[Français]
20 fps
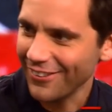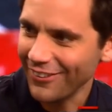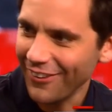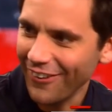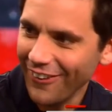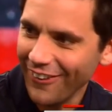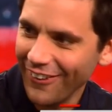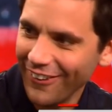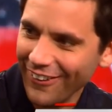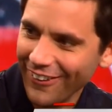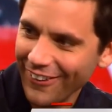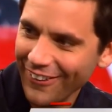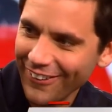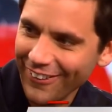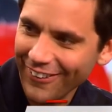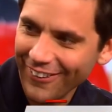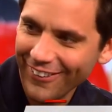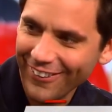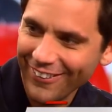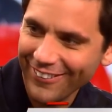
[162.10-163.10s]
on,
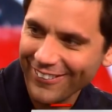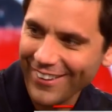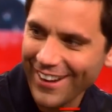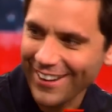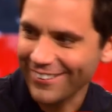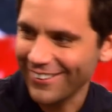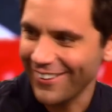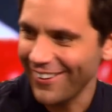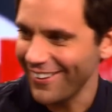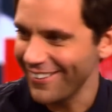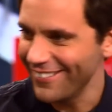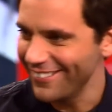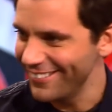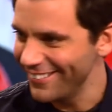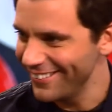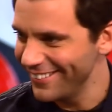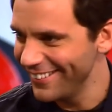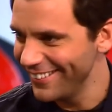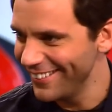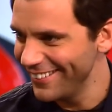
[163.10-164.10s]
wax on,
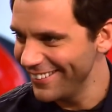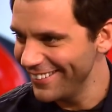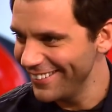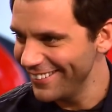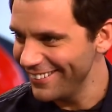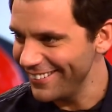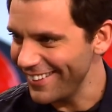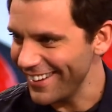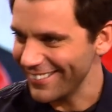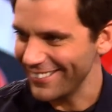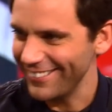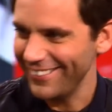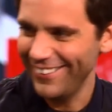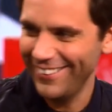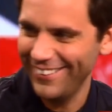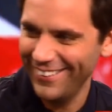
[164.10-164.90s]
wax on.